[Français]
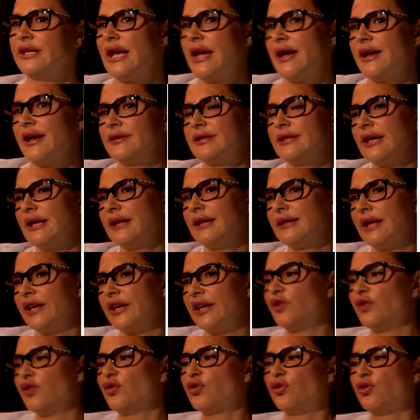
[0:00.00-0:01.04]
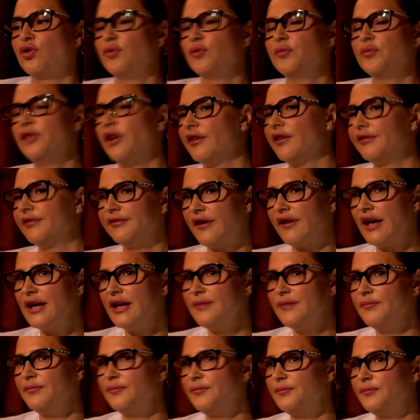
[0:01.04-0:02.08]
il y a certains groupes de
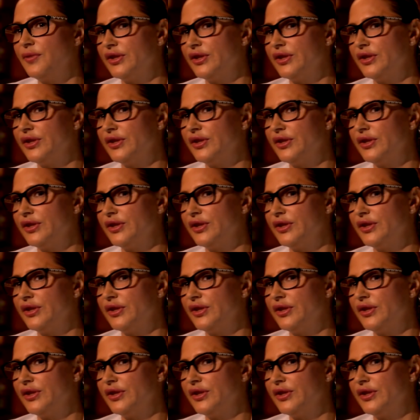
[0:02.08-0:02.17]
femmes,